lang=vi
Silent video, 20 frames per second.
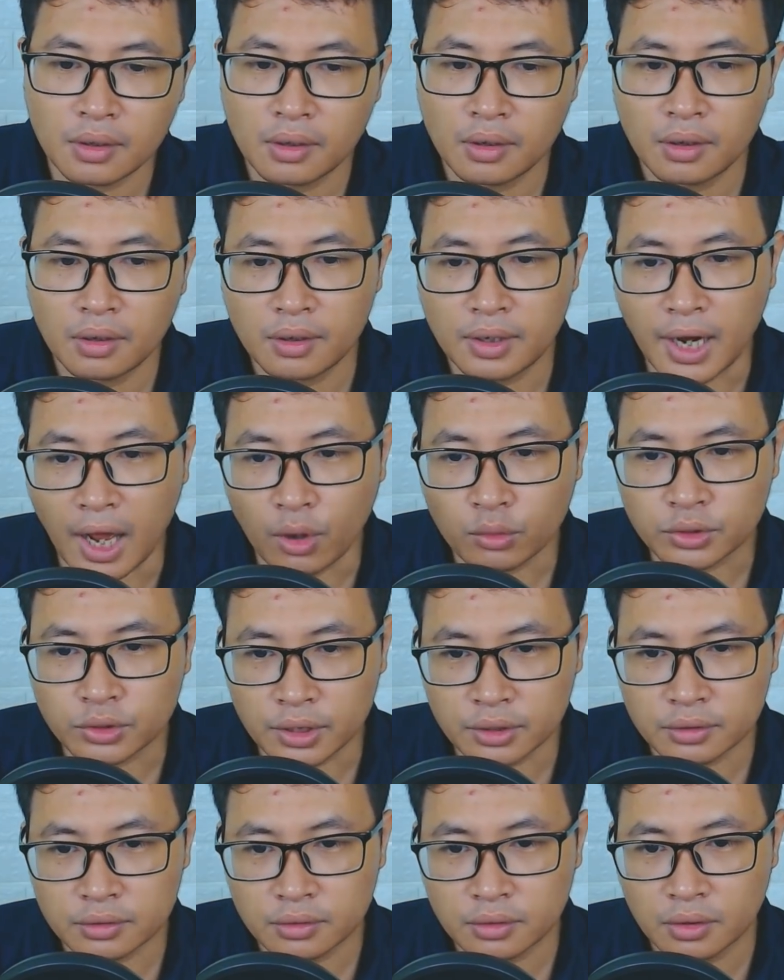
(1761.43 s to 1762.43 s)
Lão
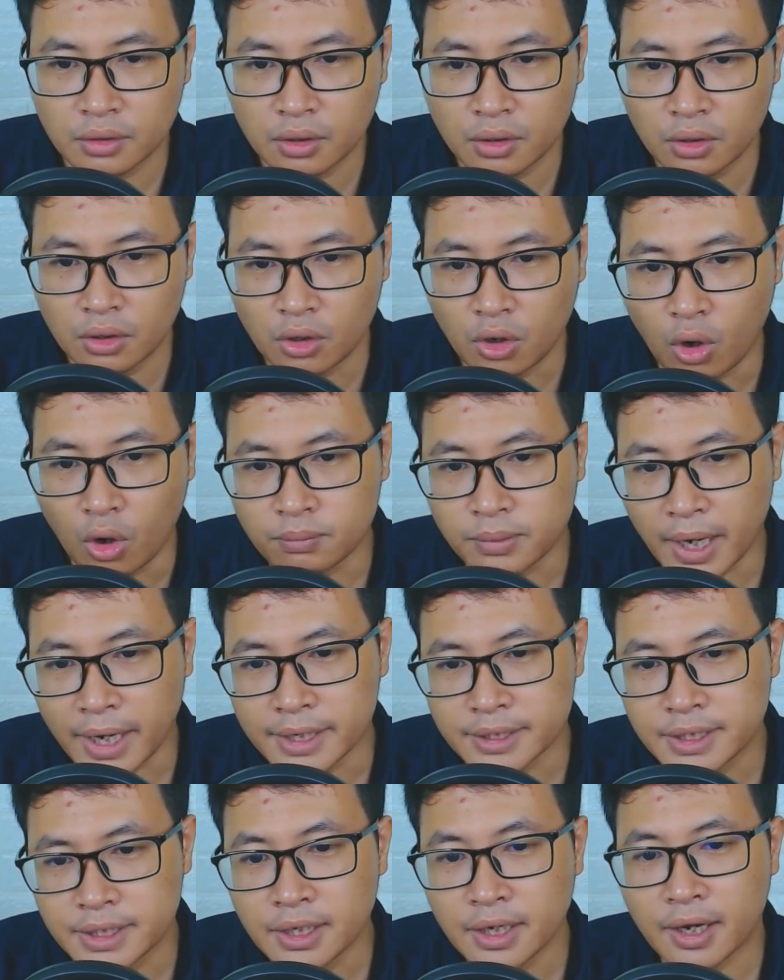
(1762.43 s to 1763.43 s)
thất Hôm
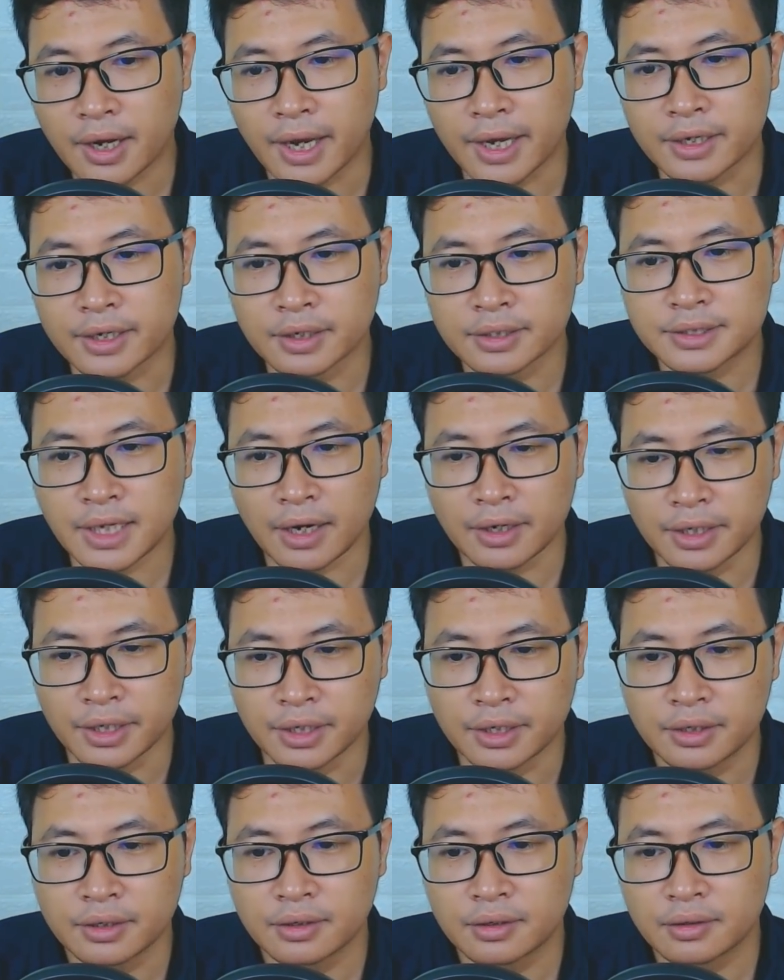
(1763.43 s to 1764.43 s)
nay chính là ngày ngươi ra đi